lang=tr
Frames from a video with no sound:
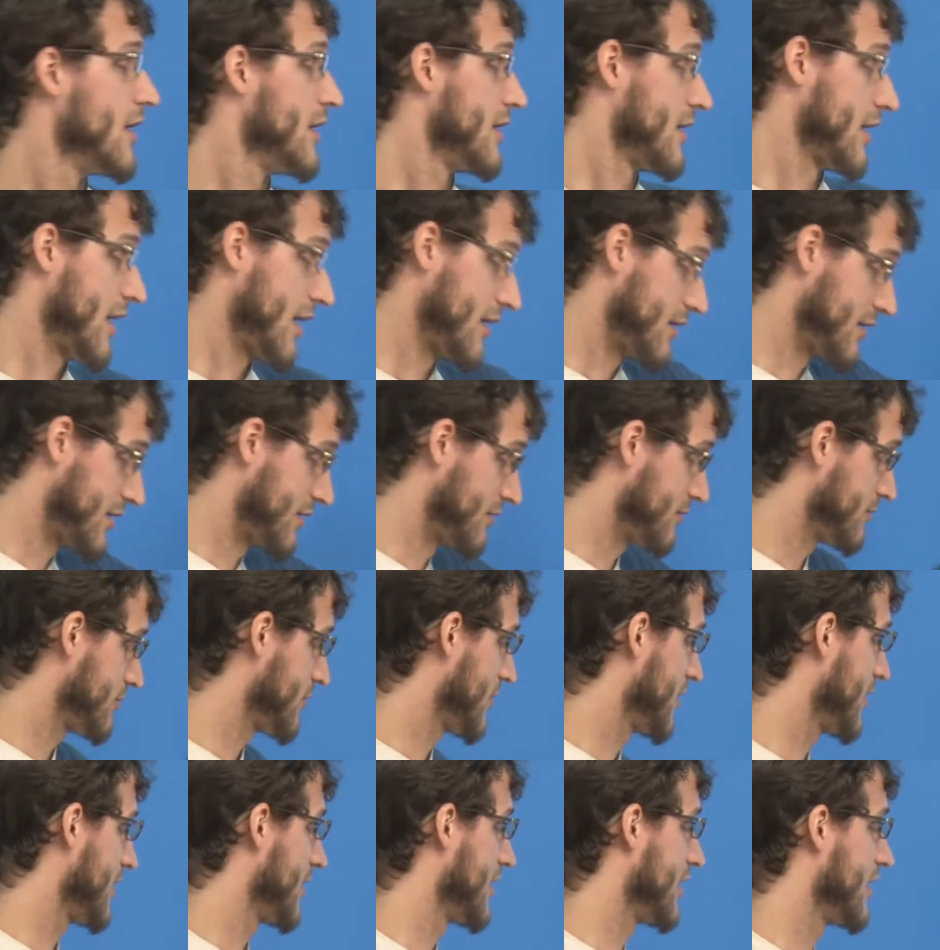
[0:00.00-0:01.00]
Yani
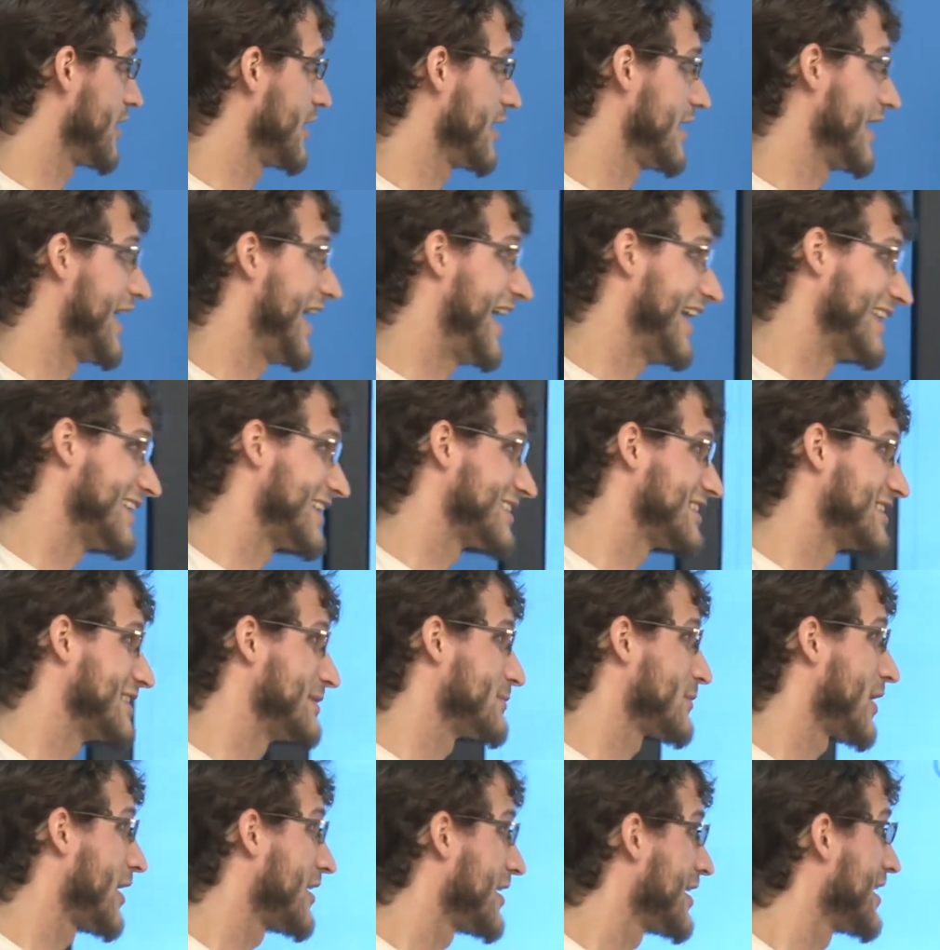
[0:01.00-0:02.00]
e, anladığım
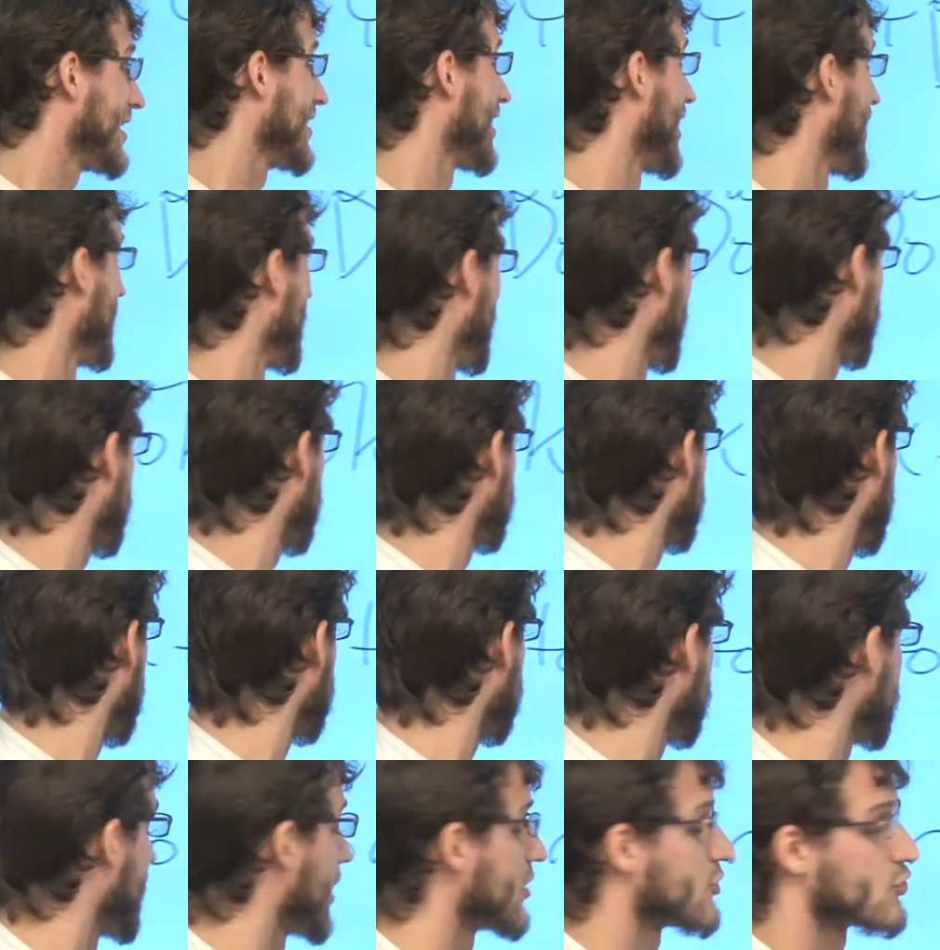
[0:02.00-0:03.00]
kadarıyla,
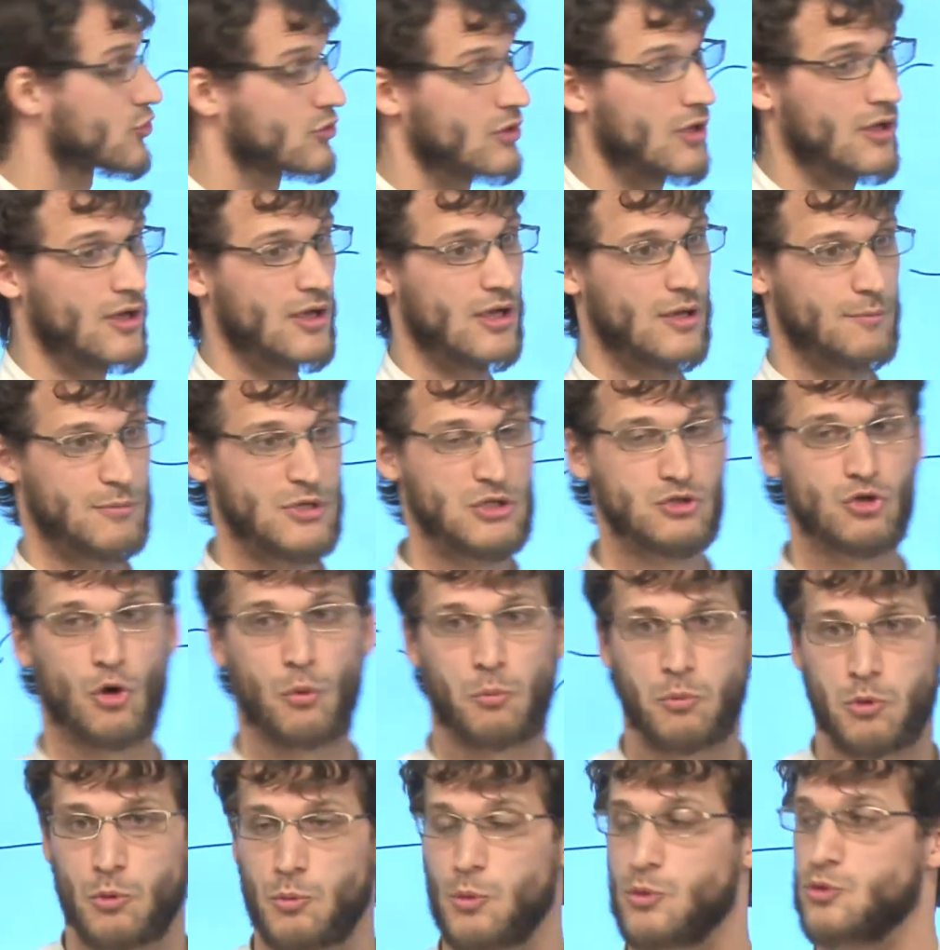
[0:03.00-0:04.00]
kadarıyla bir
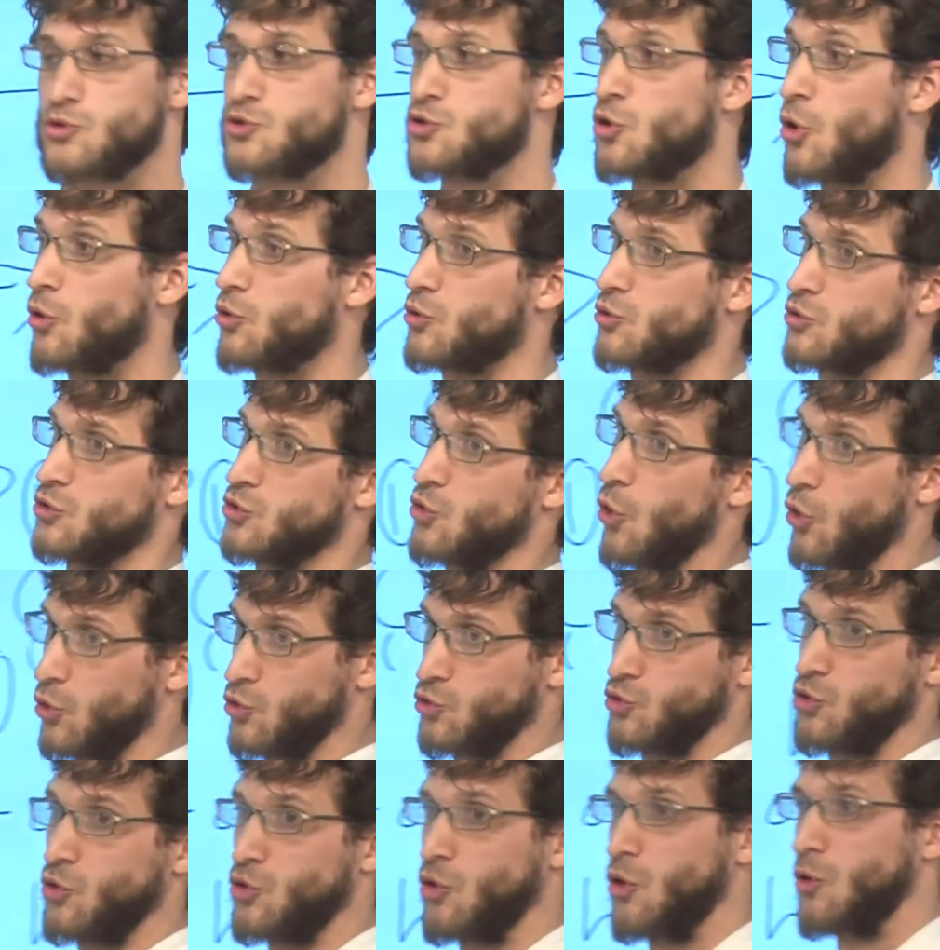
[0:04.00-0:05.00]
toplumun çok
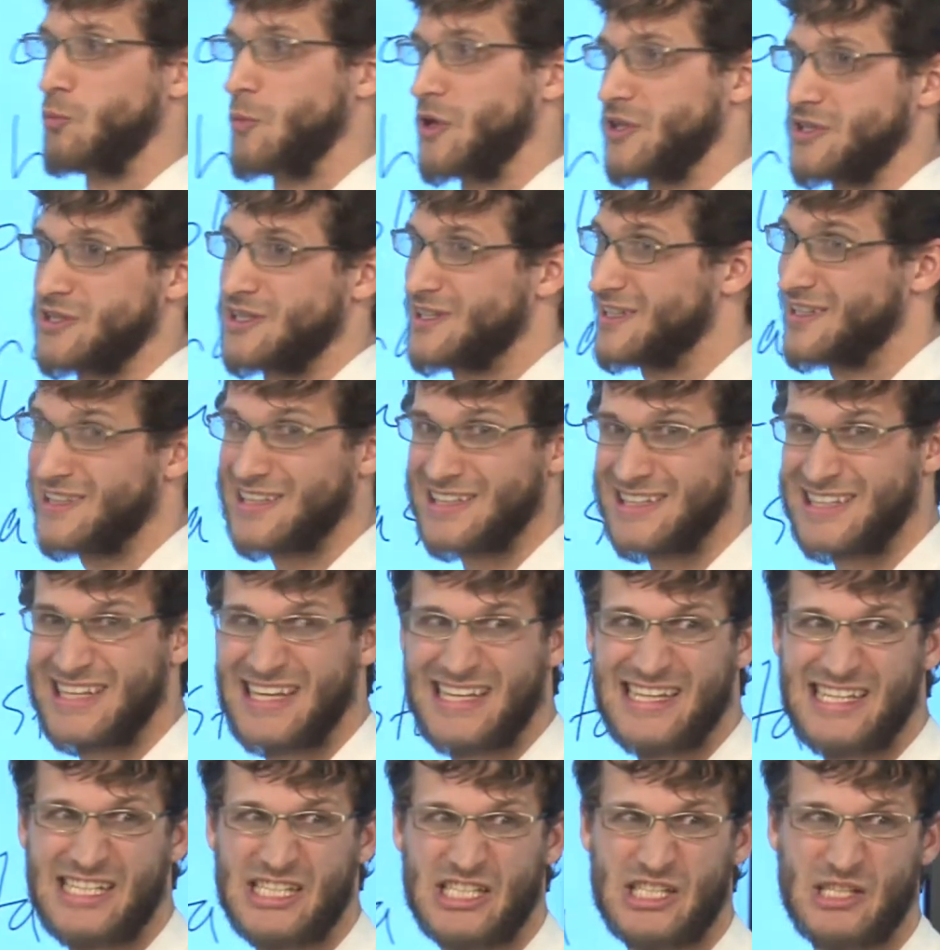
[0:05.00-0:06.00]
doktor olması
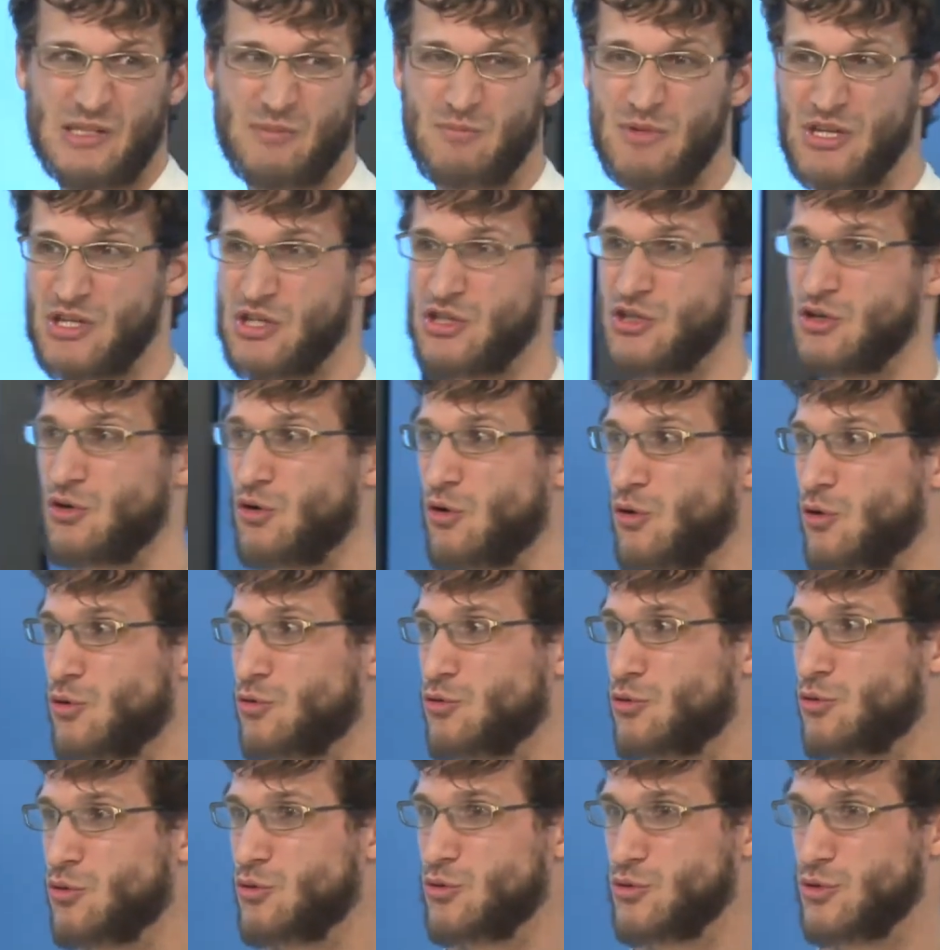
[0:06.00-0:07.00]
gelişmiş
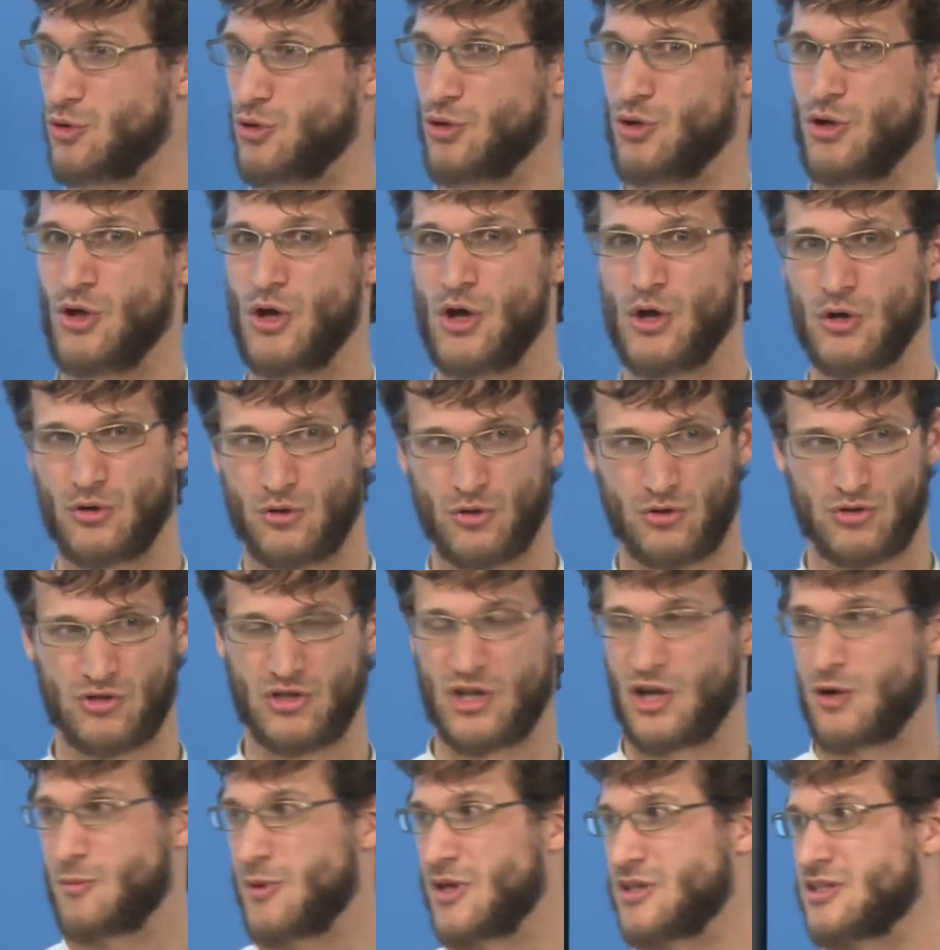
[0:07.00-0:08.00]
olduğunu
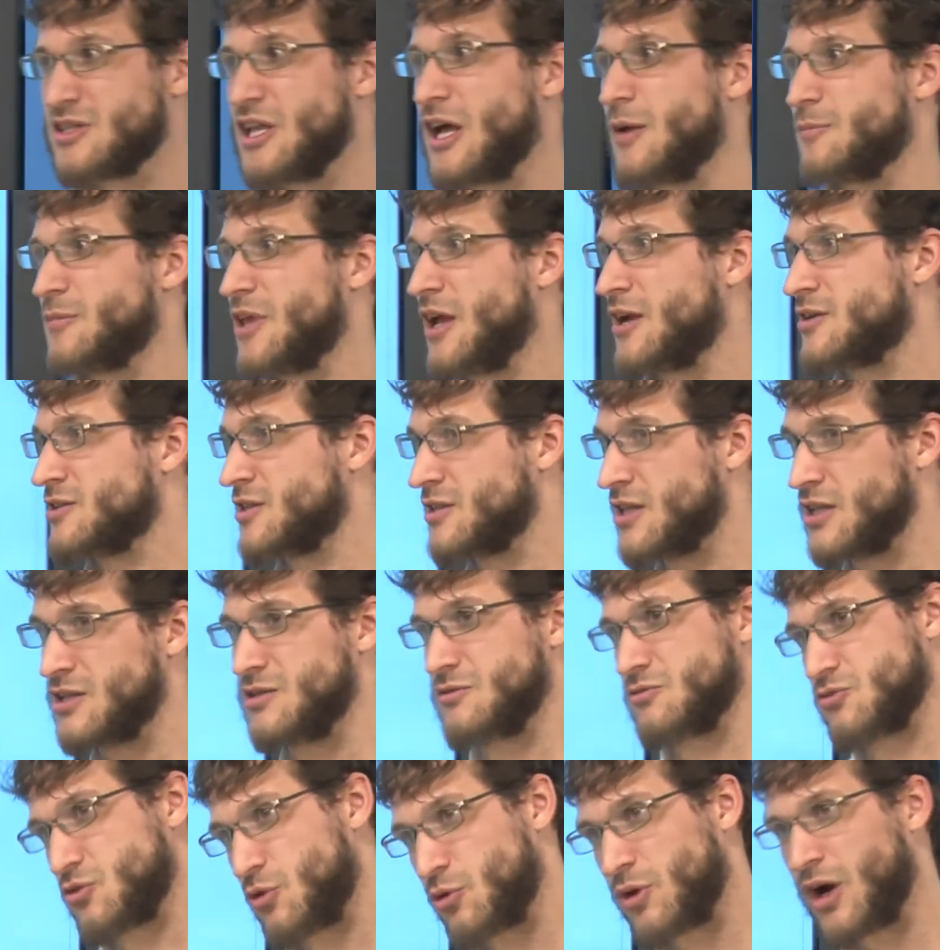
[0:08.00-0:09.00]
göstermez. Tam tersi de
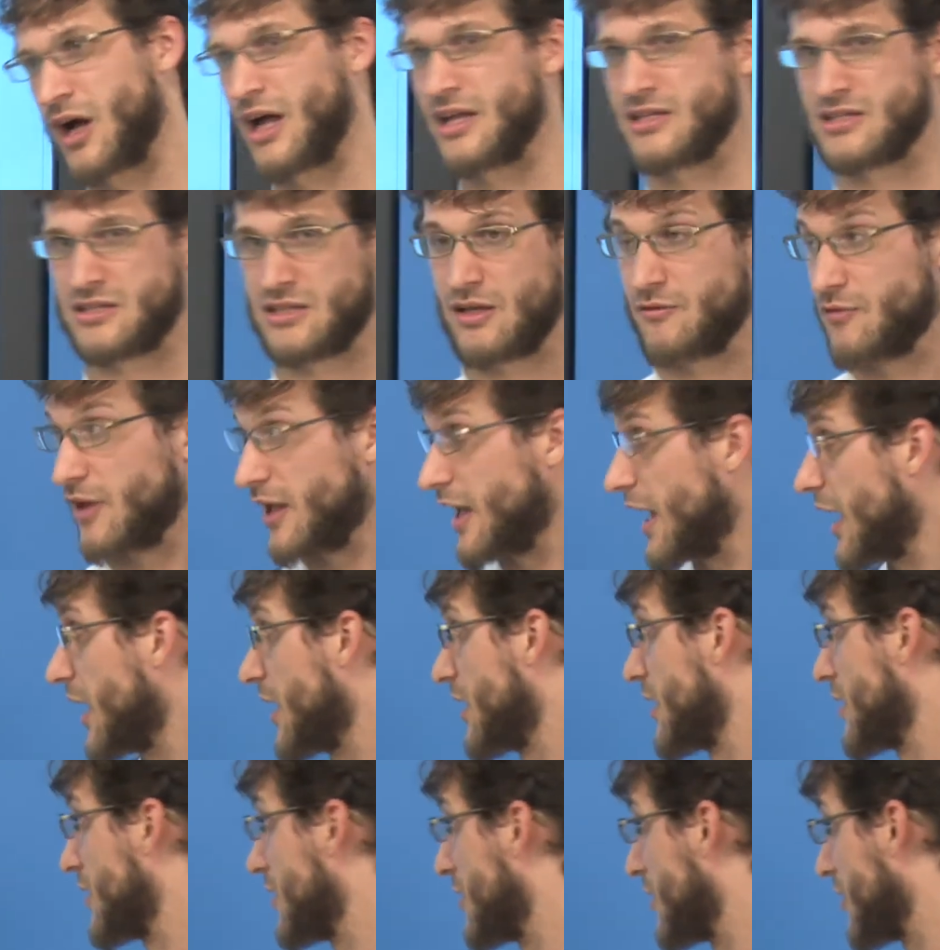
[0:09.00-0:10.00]
çok hasta
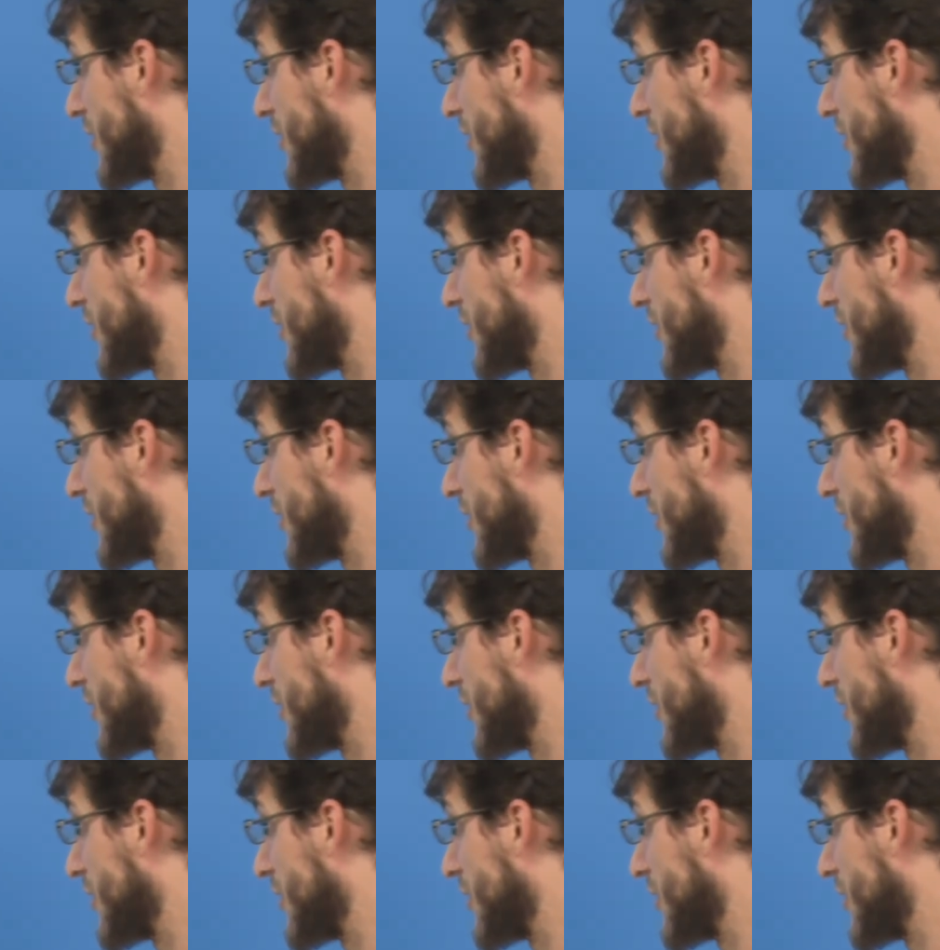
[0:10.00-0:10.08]
veya